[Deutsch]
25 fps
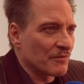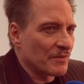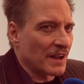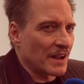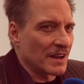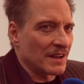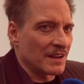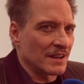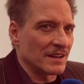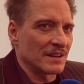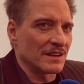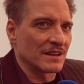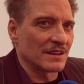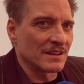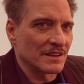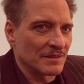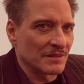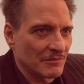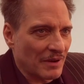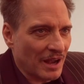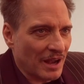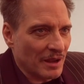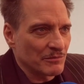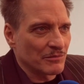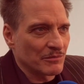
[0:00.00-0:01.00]
Weil äh,
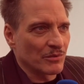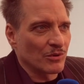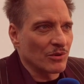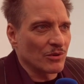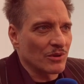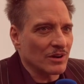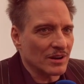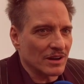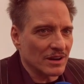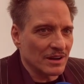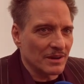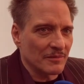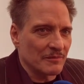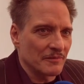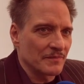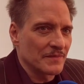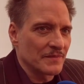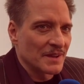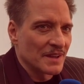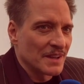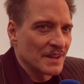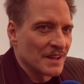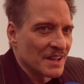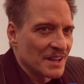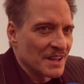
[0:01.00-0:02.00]
in meinem Buch ähm,
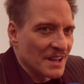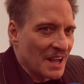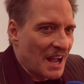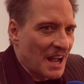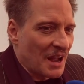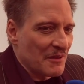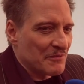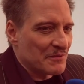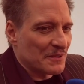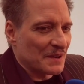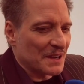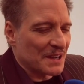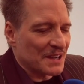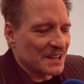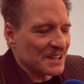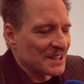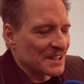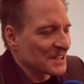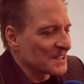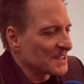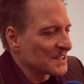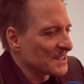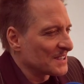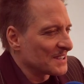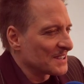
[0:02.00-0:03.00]
einfach
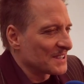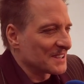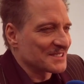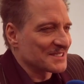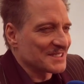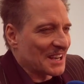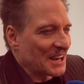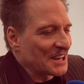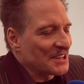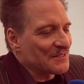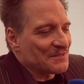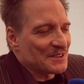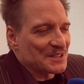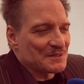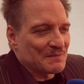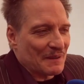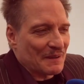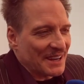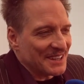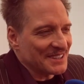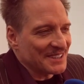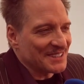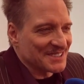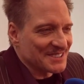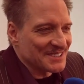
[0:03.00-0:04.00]
das kann ich
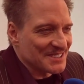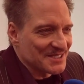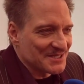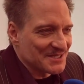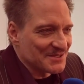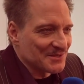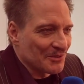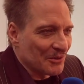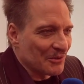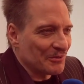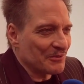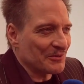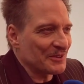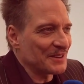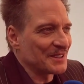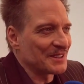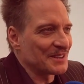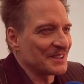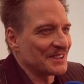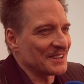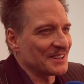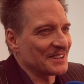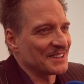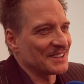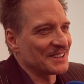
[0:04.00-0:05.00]
versprechen. Da sind so
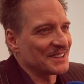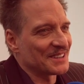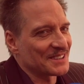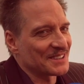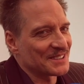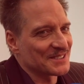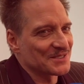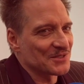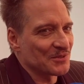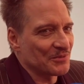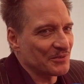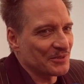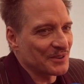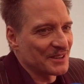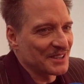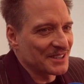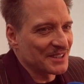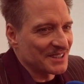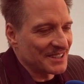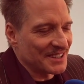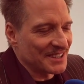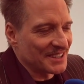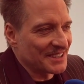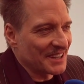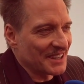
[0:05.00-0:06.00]
viel, äh, so
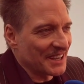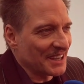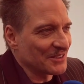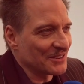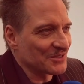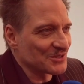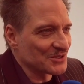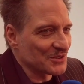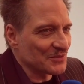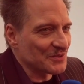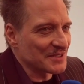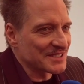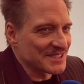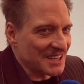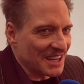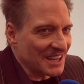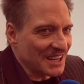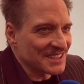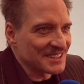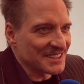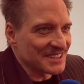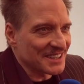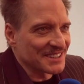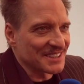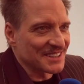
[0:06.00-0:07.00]
viel Ideen und so viele
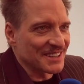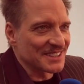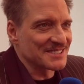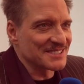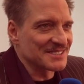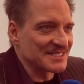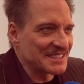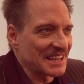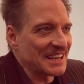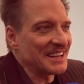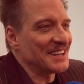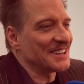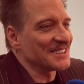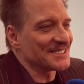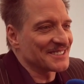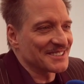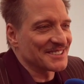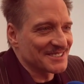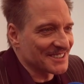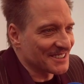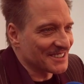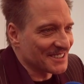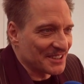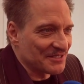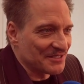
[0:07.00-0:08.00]
Sachen drin, dass jeder
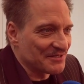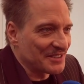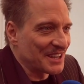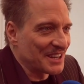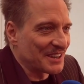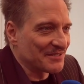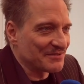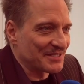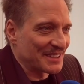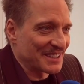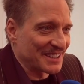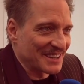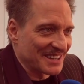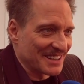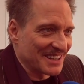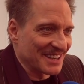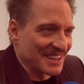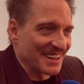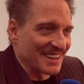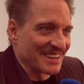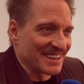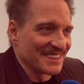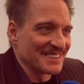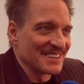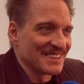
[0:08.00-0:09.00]
sich da drin wiederfinden
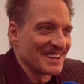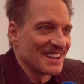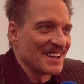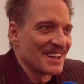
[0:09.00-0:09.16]
kann.